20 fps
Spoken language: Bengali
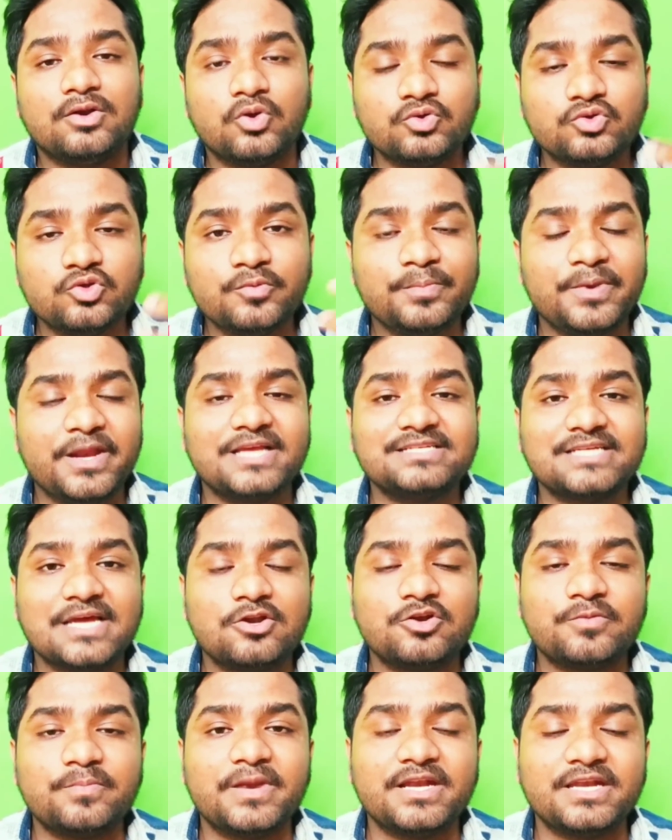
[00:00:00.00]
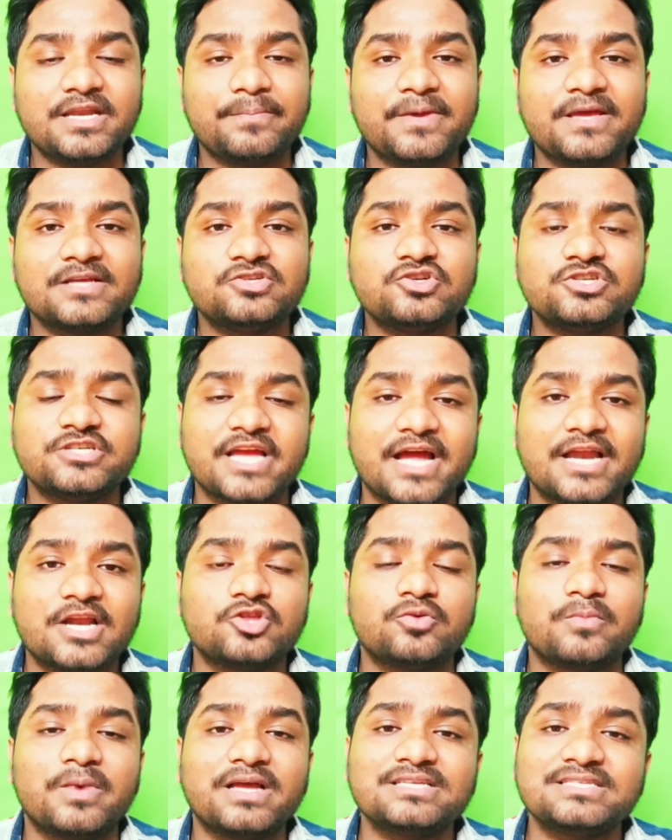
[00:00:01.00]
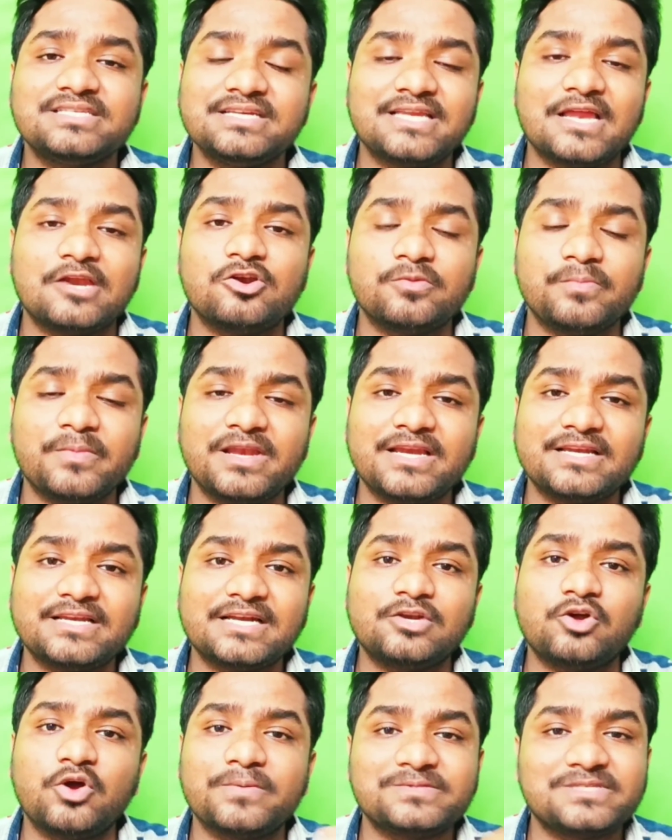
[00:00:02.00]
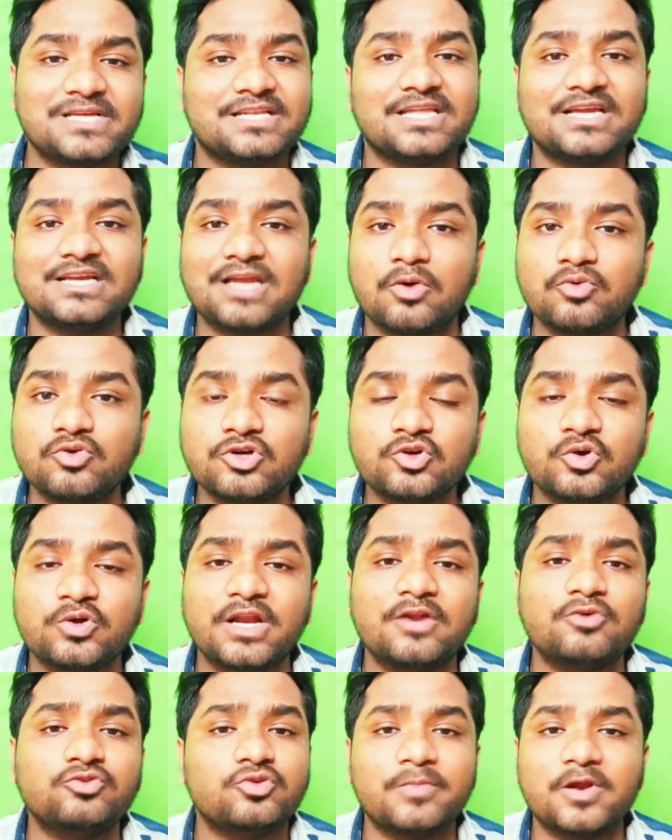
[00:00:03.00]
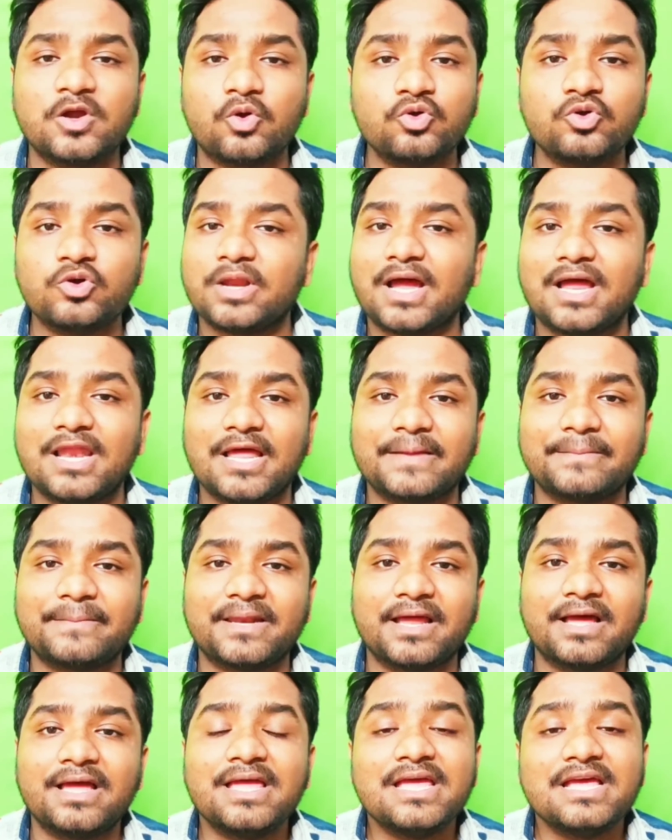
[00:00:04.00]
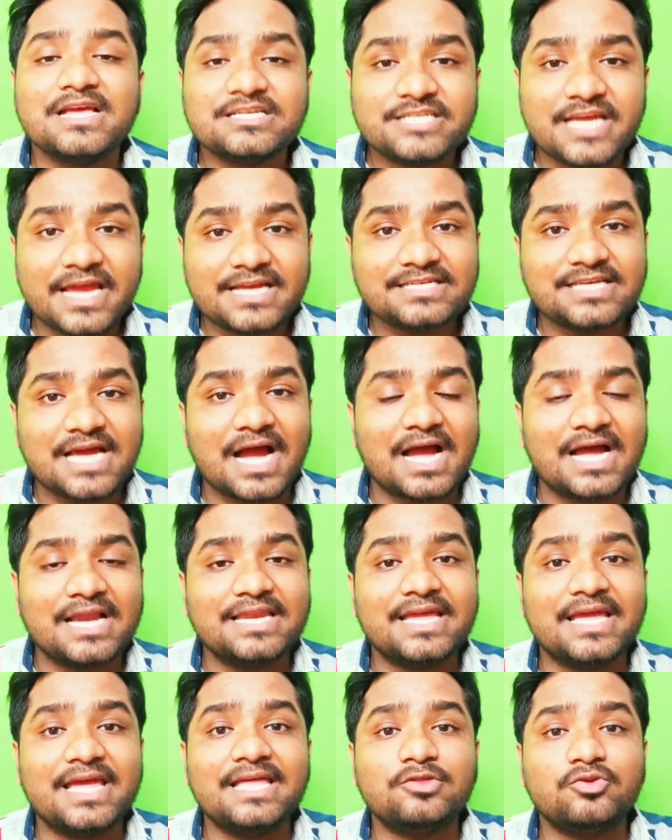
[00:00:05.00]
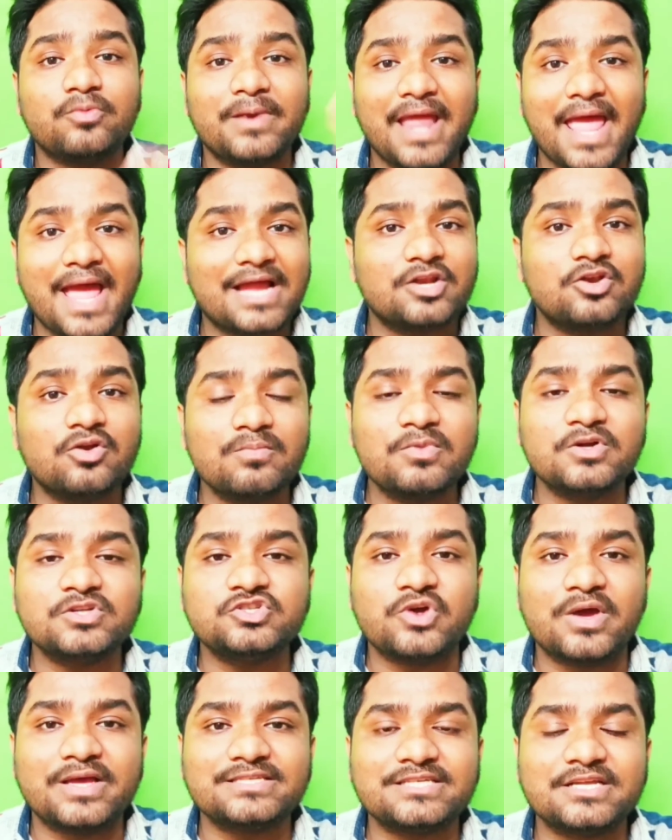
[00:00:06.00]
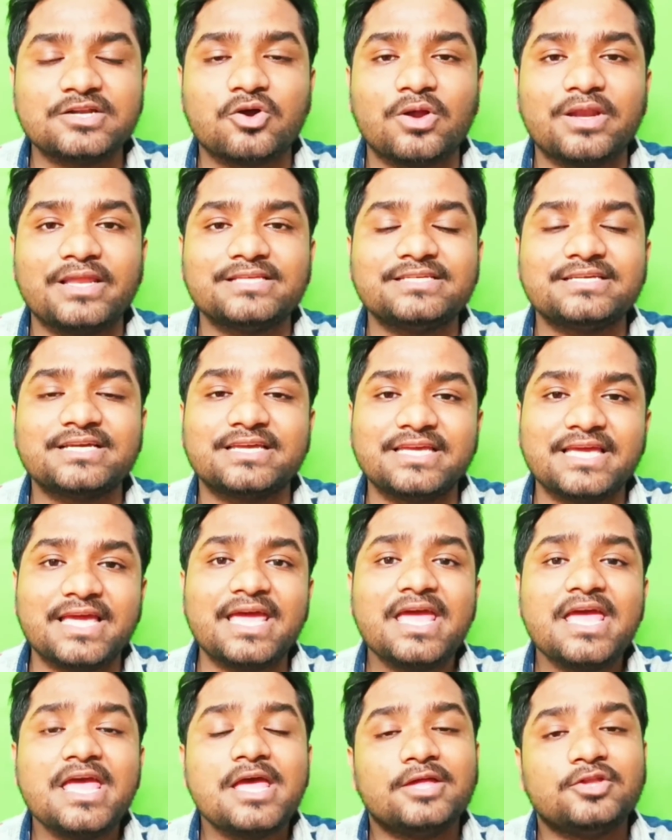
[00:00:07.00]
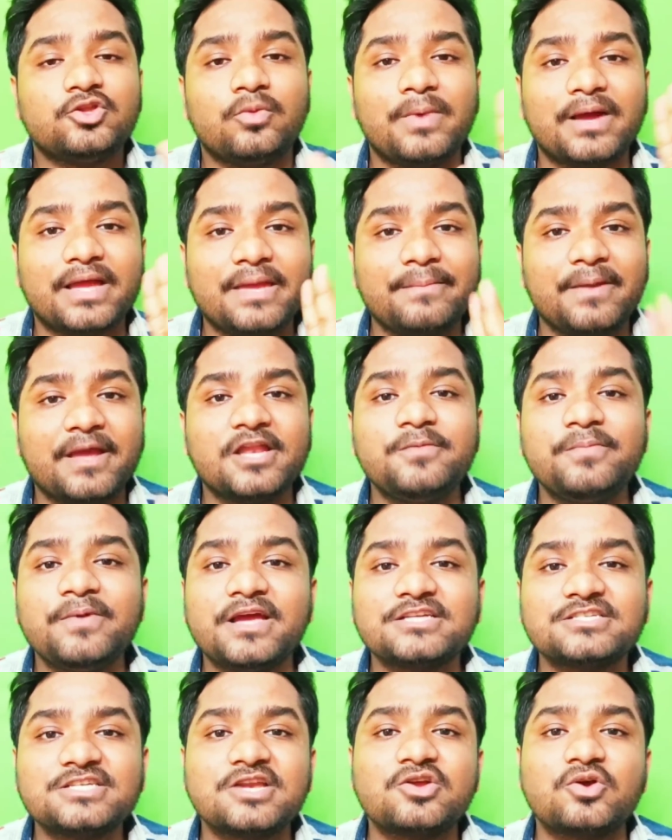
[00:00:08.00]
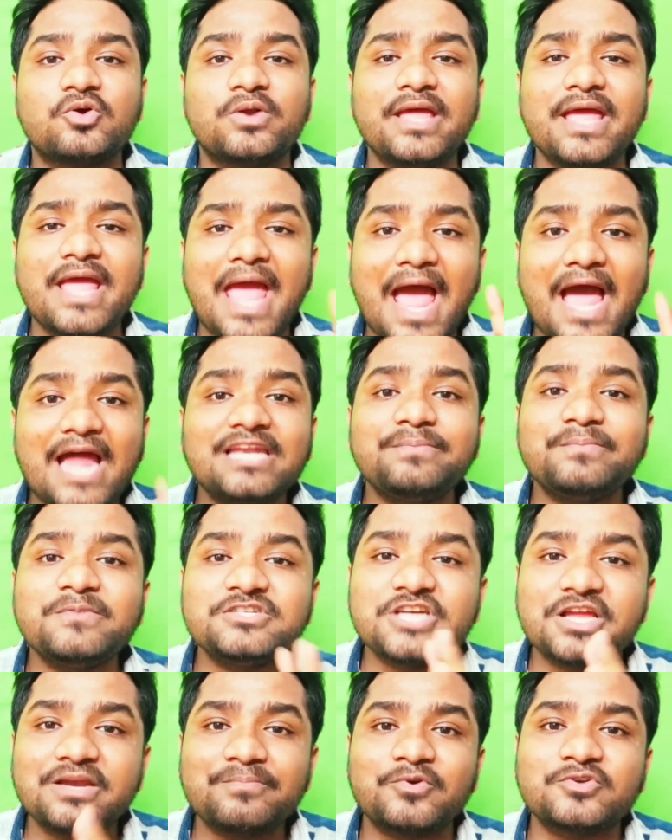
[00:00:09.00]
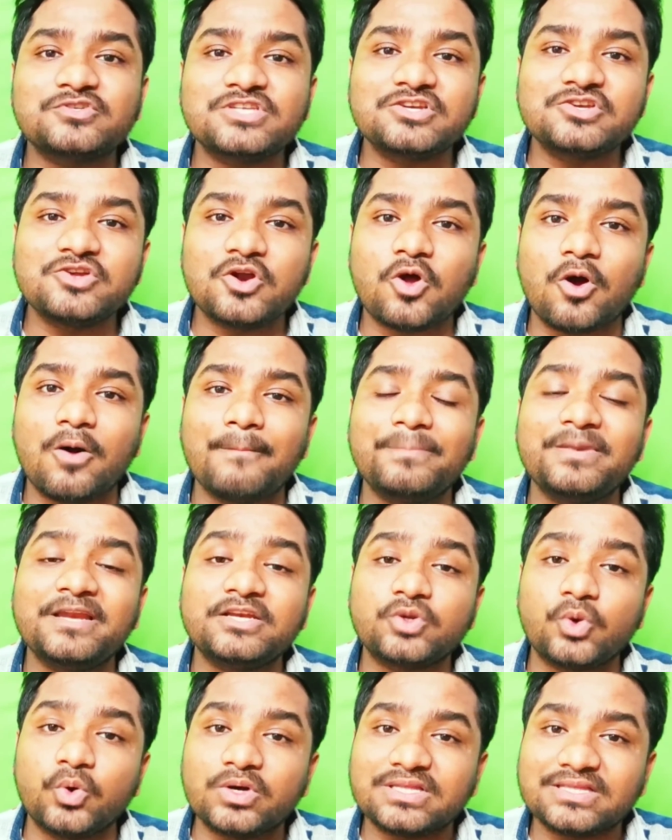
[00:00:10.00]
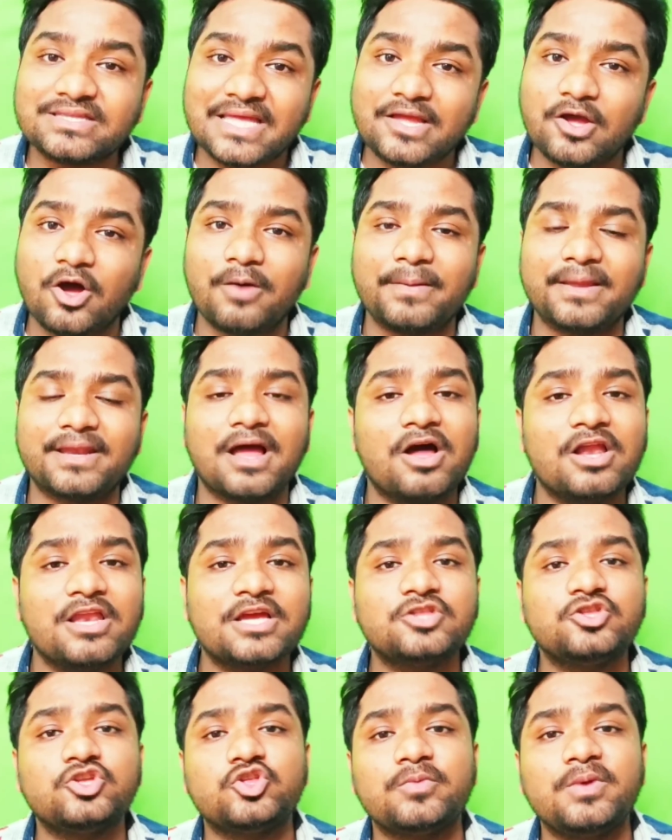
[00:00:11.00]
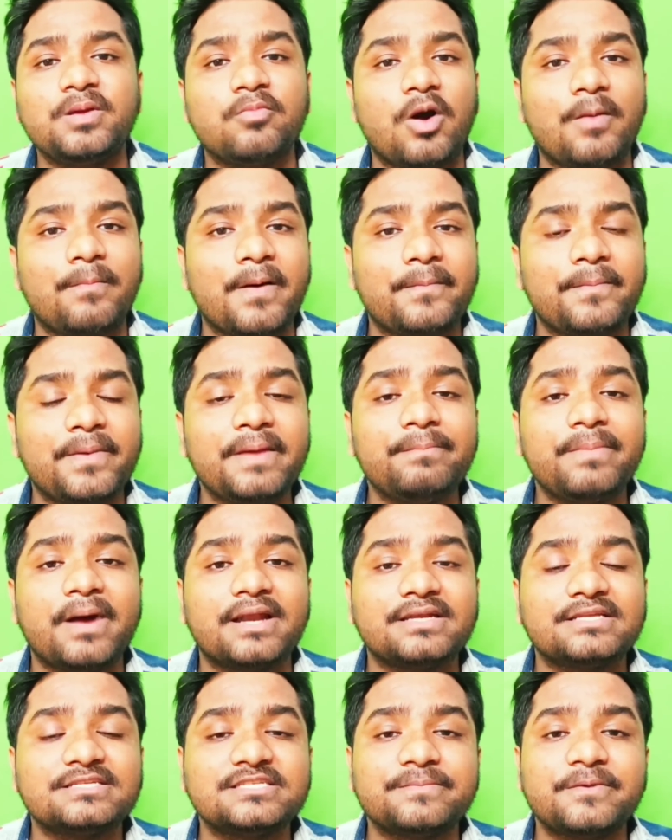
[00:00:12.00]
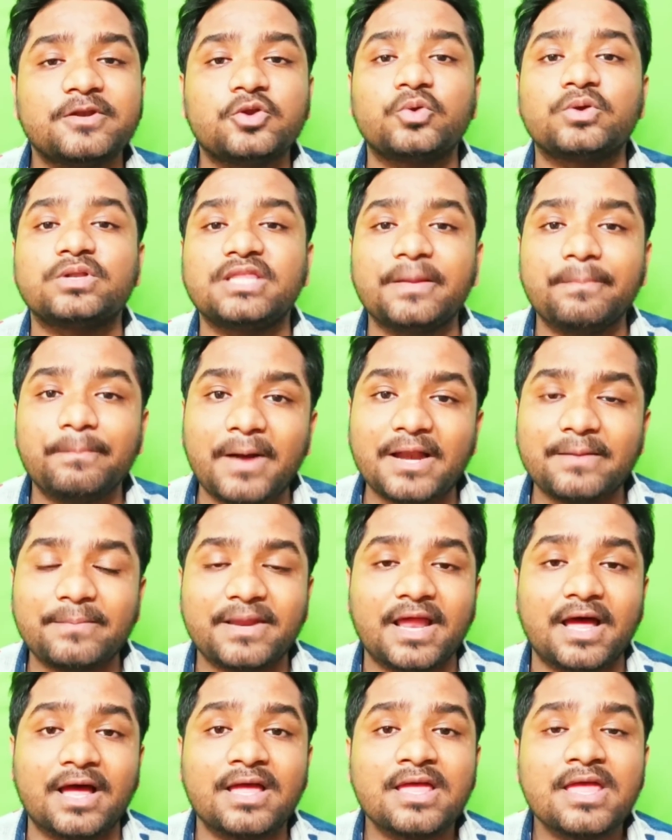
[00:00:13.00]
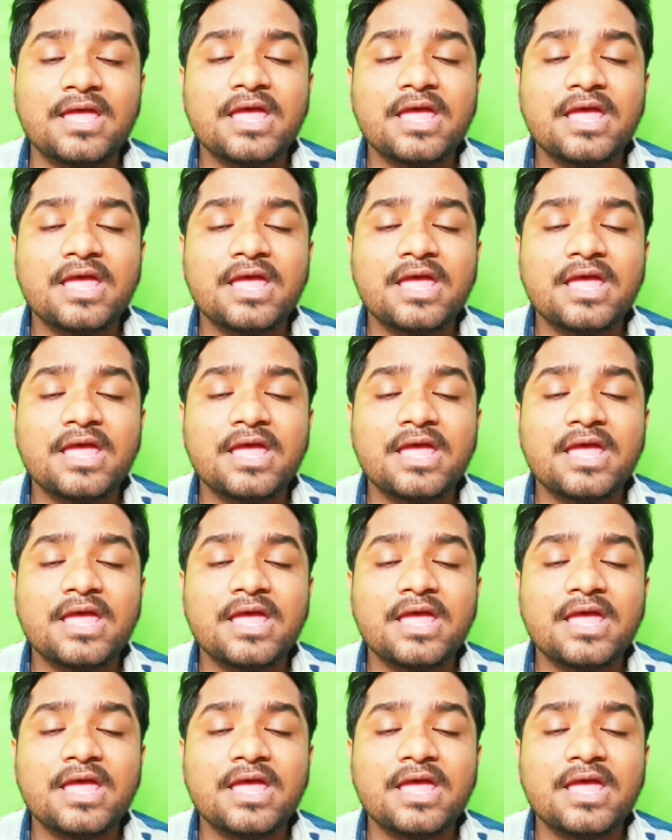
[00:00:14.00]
নতুন ফ্রেশ অ্যালটমেন্টটা পেয়েছো সেখানে তোমাকে সিট অ্যালটমেন্ট লেটারটা ওয়েবসাইট থেকে ডাউনলোড করে নাও তোমার কোনো টাকা লাগবে না সেই টাকা নিয়ে তোমার এক নম্বর চয়েসের কলেজে গিয়ে তোমাকে ভেরিফিকেশন করে অ্যাডমিশন প্রসিডিওর কমপ্লিট করতেই হবে না হলে কিন্তু তুমি মপ পার্টিসিপেট করতে পারবে না